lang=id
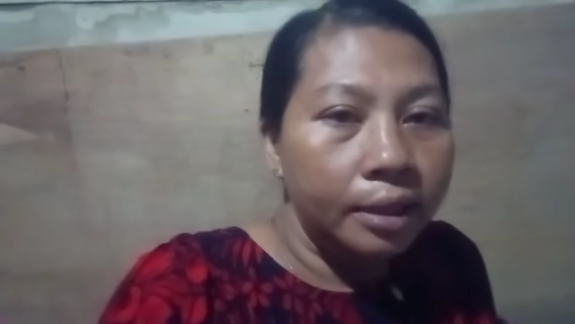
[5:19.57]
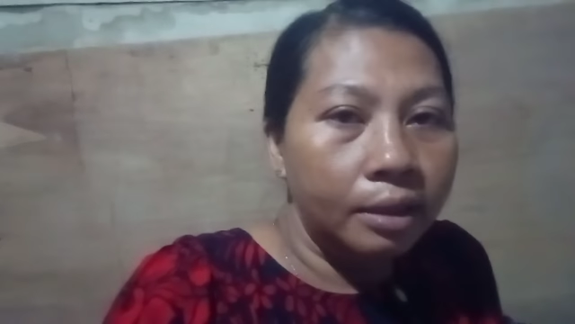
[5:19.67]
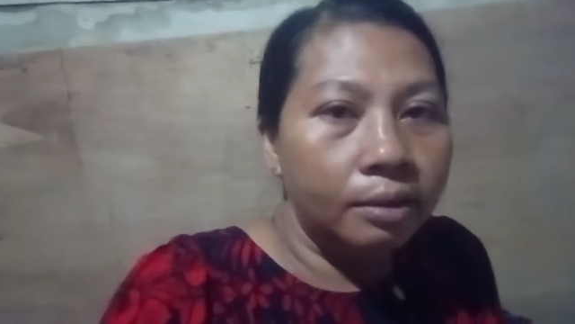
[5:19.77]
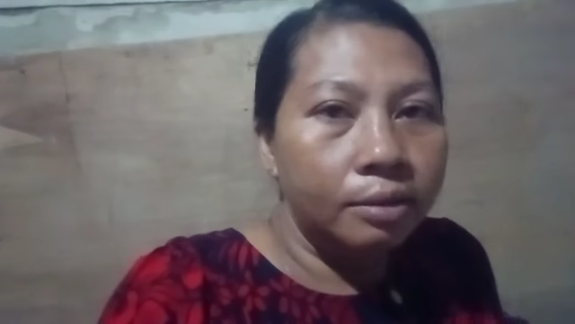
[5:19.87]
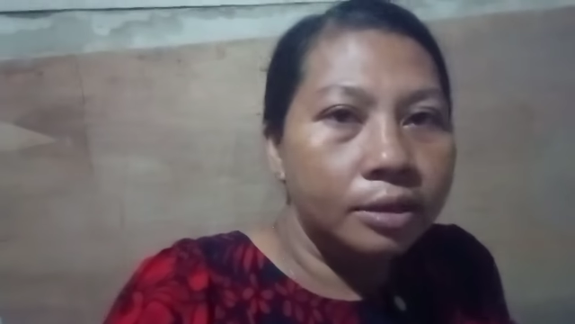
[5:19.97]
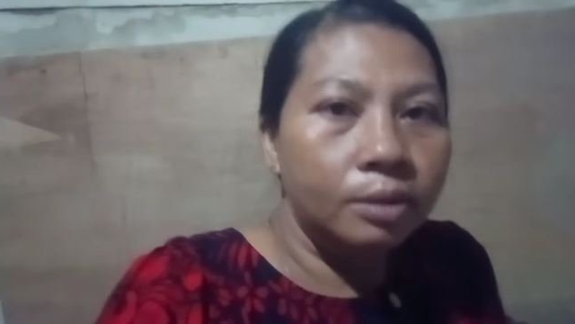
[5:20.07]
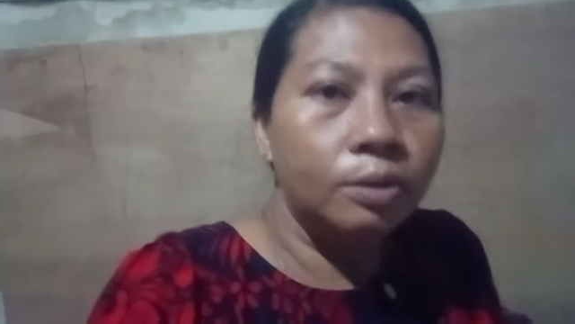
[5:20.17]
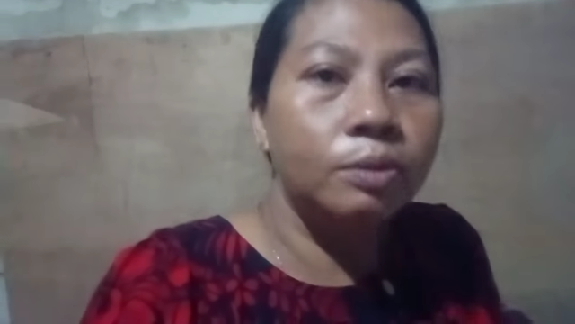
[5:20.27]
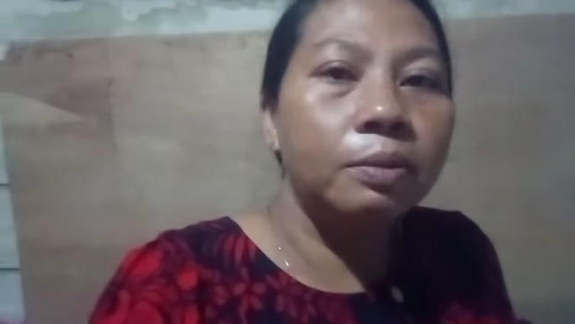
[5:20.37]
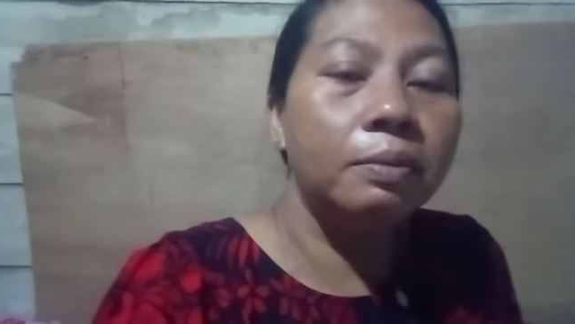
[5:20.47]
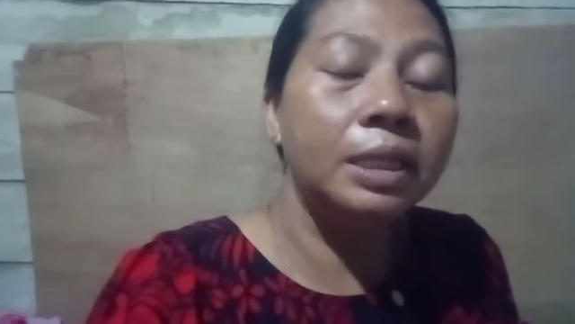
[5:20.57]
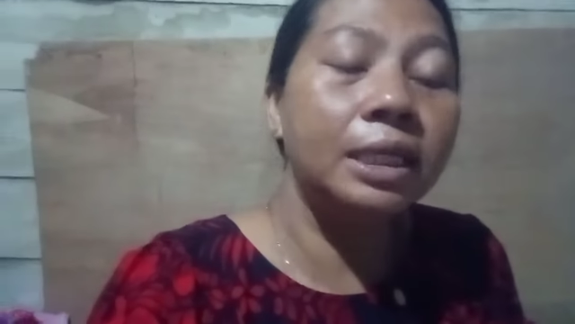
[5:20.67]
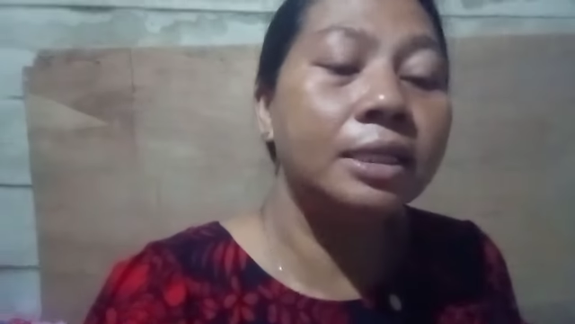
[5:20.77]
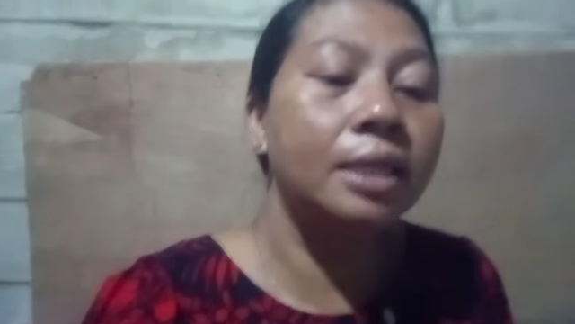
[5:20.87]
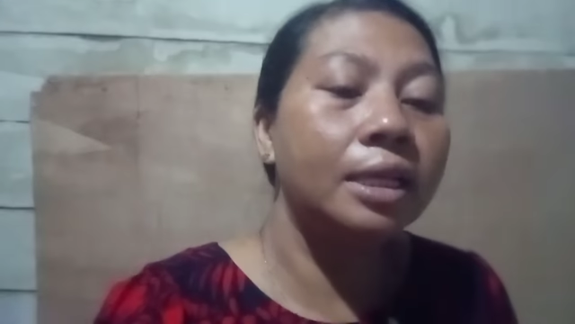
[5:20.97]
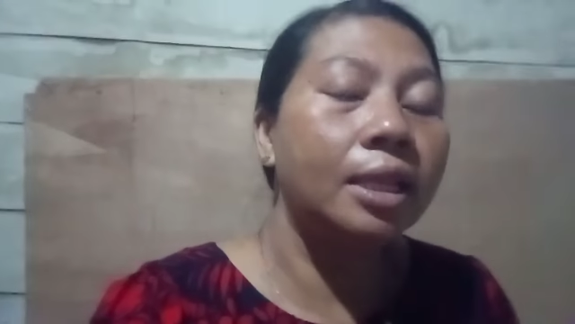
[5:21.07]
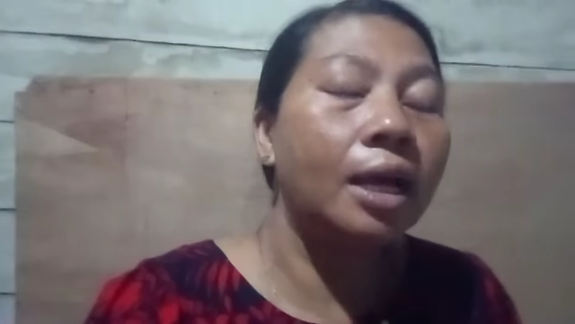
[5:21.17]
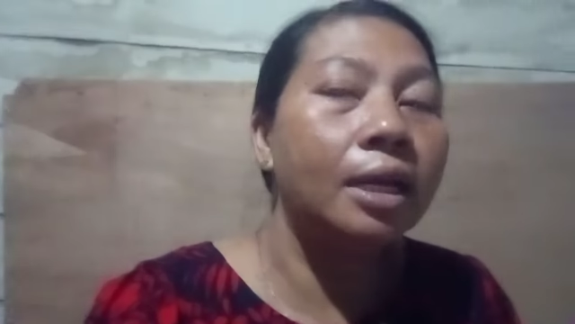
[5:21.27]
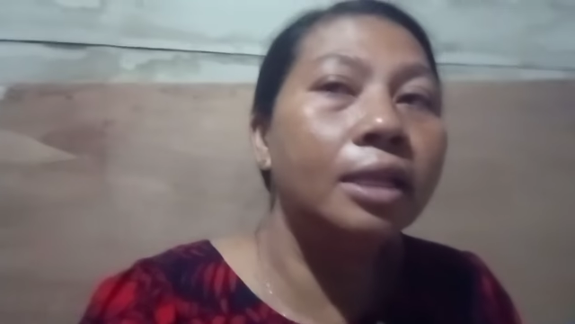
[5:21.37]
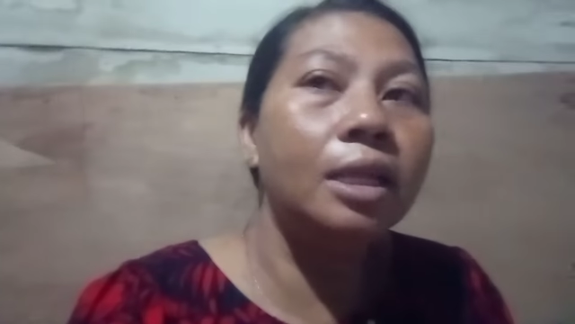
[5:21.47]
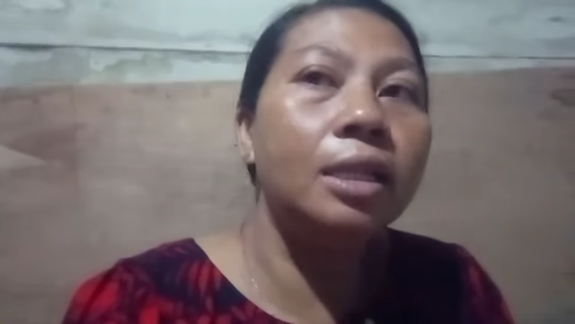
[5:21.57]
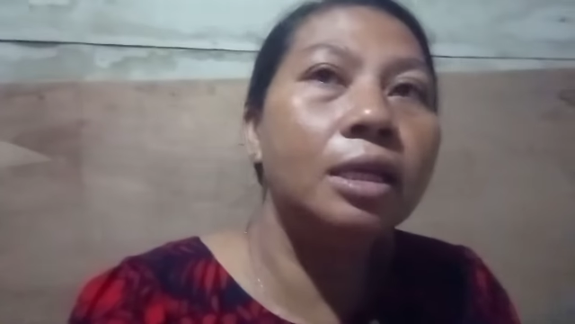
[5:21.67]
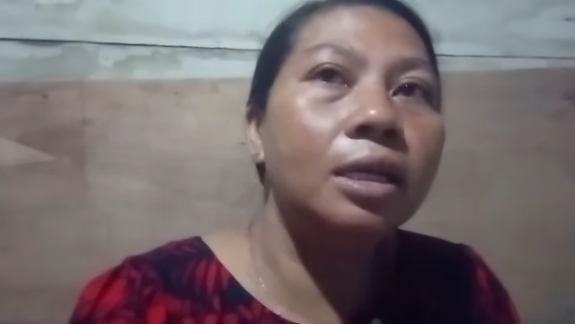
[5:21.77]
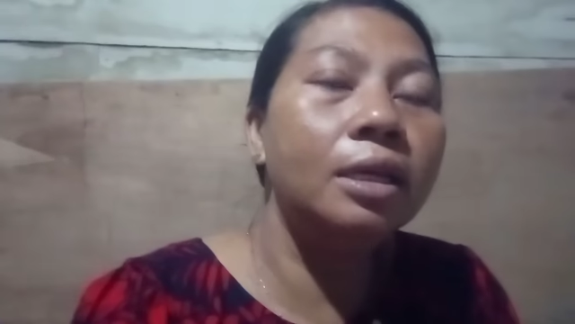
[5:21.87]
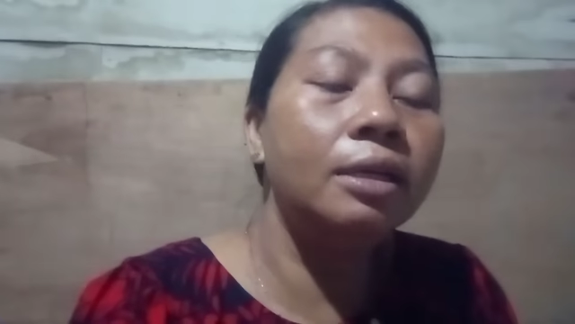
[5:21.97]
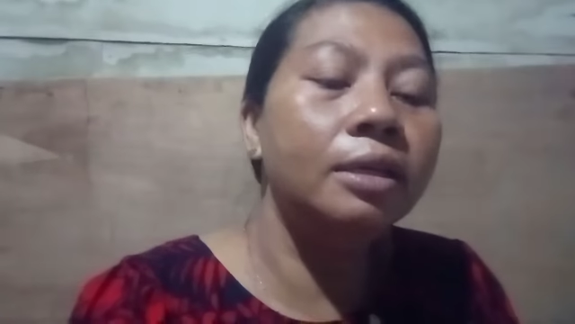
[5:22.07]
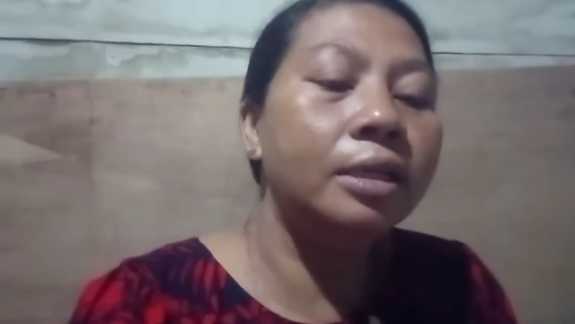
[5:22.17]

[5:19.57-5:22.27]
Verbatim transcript: ya ngono pemirsa ceritane tadi nih